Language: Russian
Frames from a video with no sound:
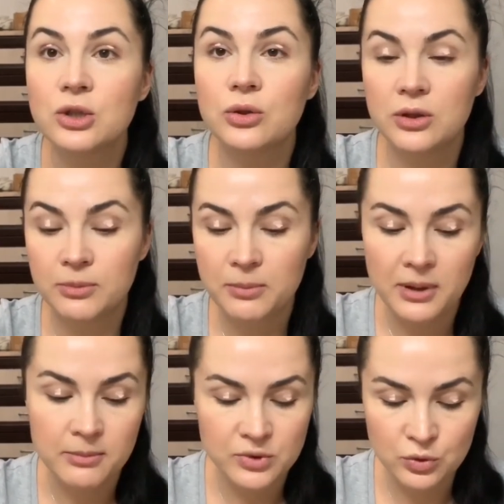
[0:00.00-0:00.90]
что она мне
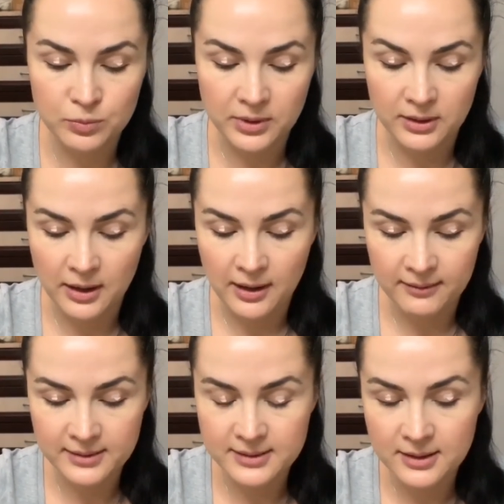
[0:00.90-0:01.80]
прям супер
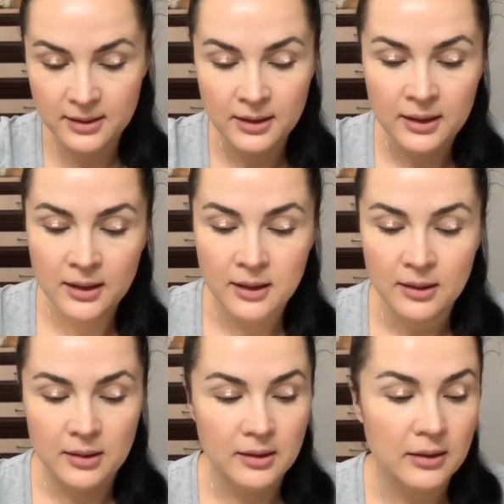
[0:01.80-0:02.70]
нравится,
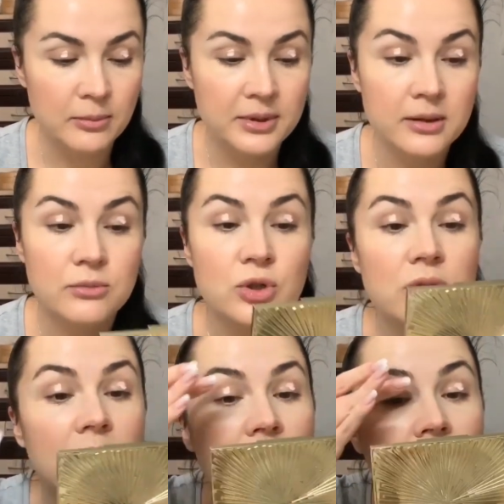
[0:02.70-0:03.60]
а, потому
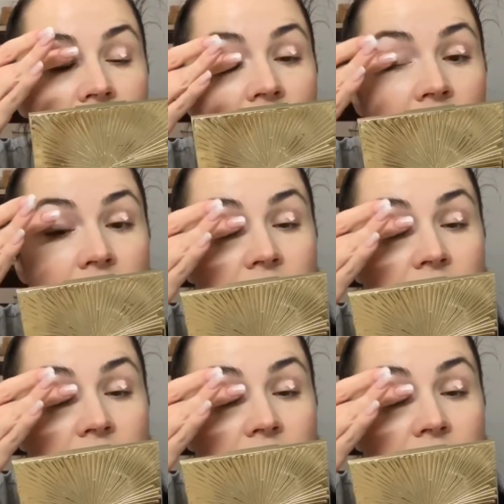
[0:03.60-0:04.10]
что она